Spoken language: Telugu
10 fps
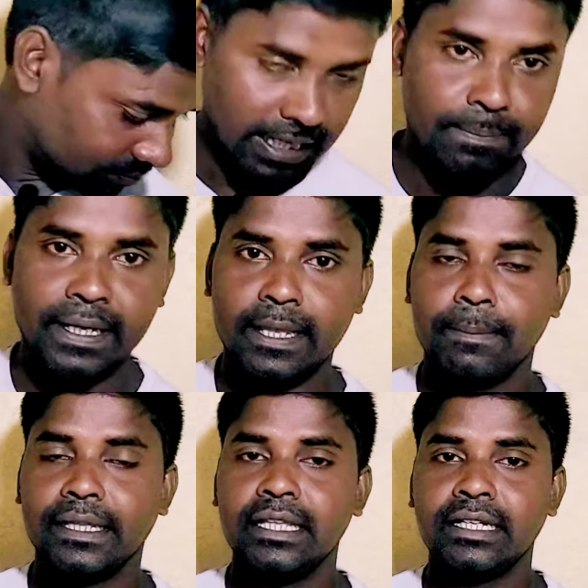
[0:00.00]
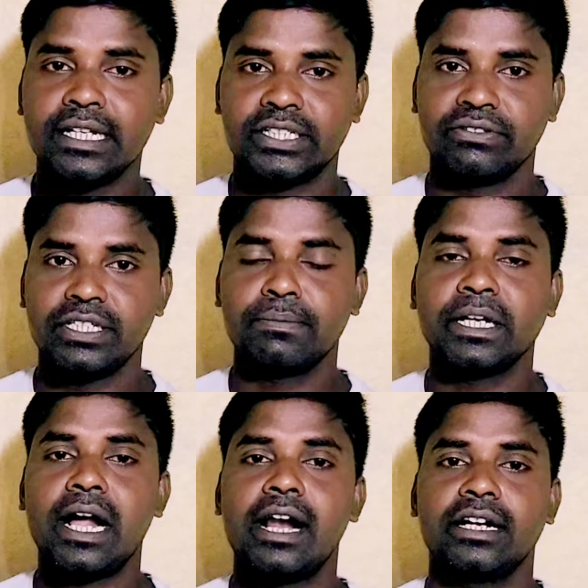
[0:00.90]
ట్రైపాడ్ అయిపోయింది నెక్స్ట్ వచ్చి
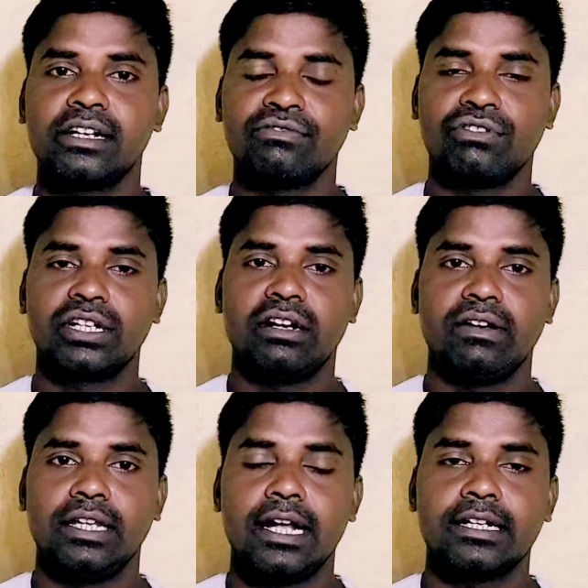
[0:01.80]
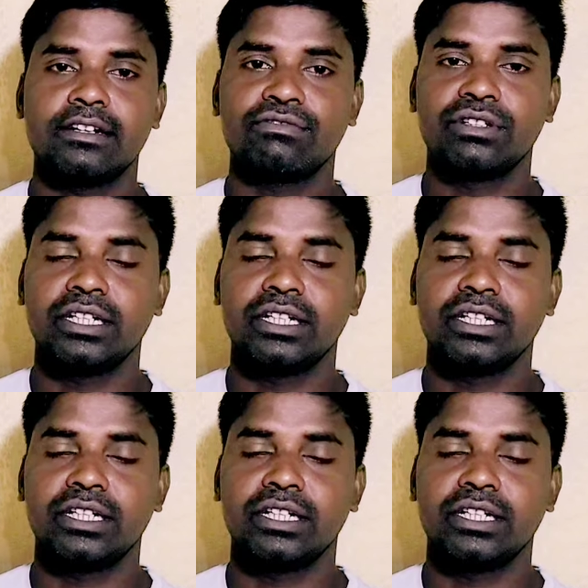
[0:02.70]
మనకు ఆండ్రాయిడ్ ఫోన్ కావాలి ఆండ్రాయిడ్